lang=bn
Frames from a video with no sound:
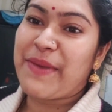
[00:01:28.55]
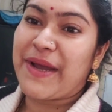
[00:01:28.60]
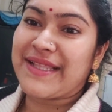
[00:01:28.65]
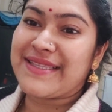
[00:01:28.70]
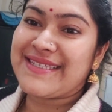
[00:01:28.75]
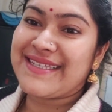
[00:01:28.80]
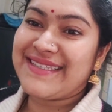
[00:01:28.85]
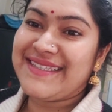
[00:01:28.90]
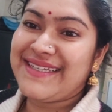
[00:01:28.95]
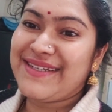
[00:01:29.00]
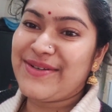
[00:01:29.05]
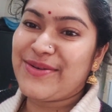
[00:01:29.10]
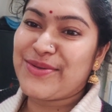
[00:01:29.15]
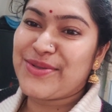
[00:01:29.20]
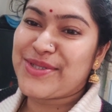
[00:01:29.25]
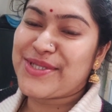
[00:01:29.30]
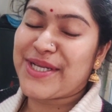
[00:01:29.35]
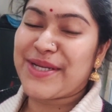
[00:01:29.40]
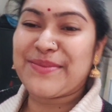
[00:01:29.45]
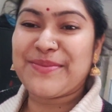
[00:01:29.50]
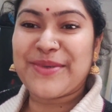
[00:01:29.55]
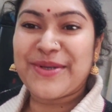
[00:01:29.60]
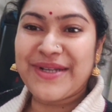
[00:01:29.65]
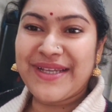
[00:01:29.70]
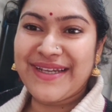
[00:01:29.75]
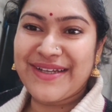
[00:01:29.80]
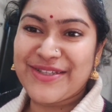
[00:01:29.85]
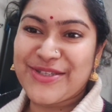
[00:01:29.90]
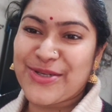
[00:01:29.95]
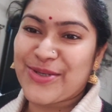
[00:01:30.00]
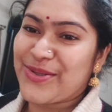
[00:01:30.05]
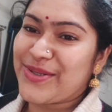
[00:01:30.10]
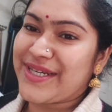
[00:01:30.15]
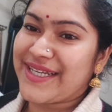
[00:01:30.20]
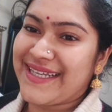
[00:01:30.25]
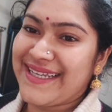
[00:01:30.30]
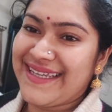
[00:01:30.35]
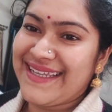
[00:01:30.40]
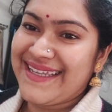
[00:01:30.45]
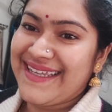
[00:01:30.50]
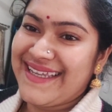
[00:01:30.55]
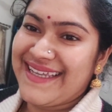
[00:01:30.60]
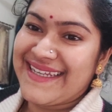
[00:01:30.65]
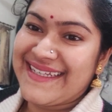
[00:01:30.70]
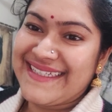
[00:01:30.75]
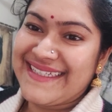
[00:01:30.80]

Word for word: যে কি বলবো তবুও আমি যেহেতু